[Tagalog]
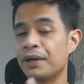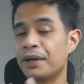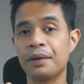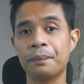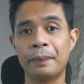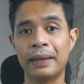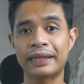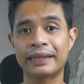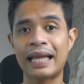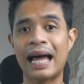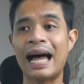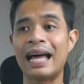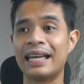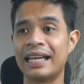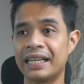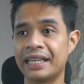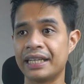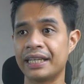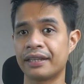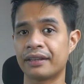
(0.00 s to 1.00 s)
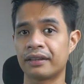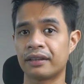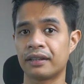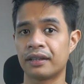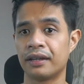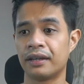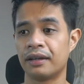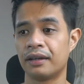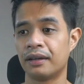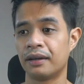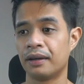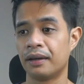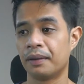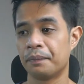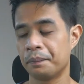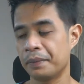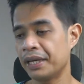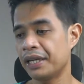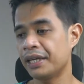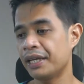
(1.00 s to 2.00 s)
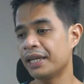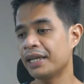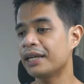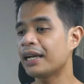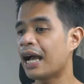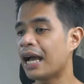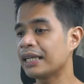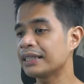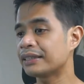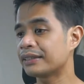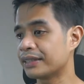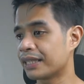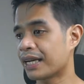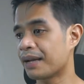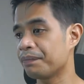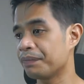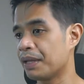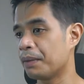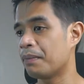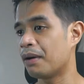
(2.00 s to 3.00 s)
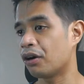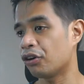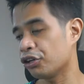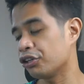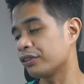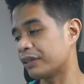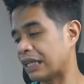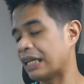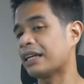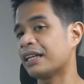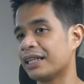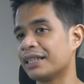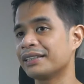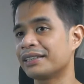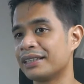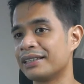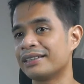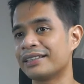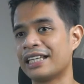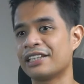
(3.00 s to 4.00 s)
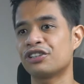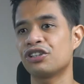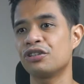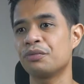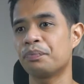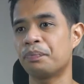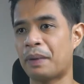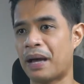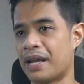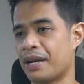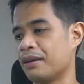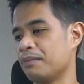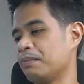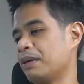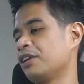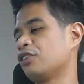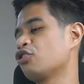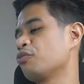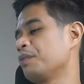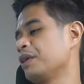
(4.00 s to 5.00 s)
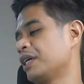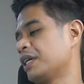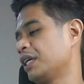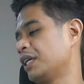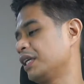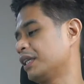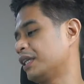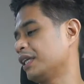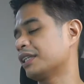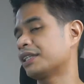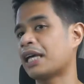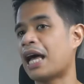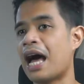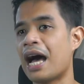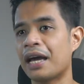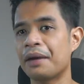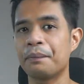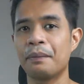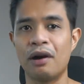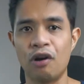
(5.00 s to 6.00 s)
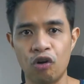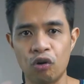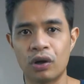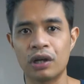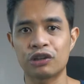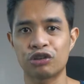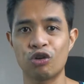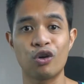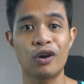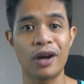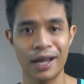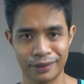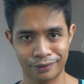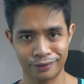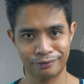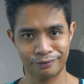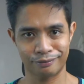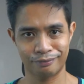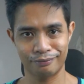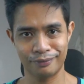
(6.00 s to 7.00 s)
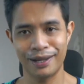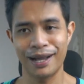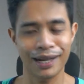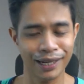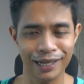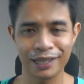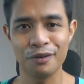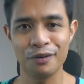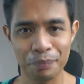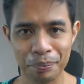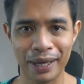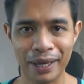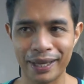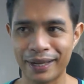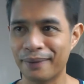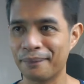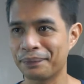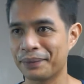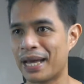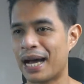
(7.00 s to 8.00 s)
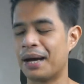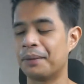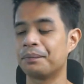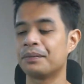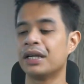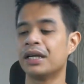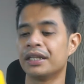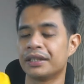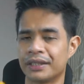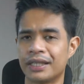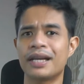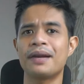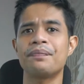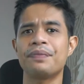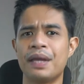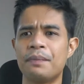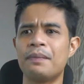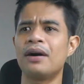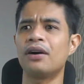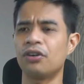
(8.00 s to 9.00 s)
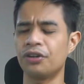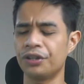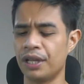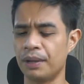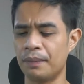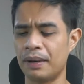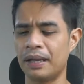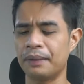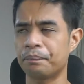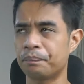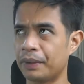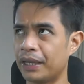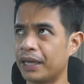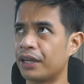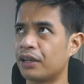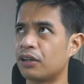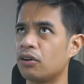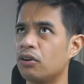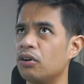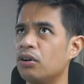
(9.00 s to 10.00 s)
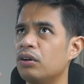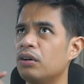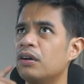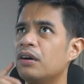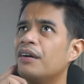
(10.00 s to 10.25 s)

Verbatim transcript: yung beta alanine Meaning guys, naramdaman ko yung tingling sensation, yung parang may kumikiliti sa aking mga ugat-ugat. Mga ganun pa iramdam. Naramdaman ko naman, pero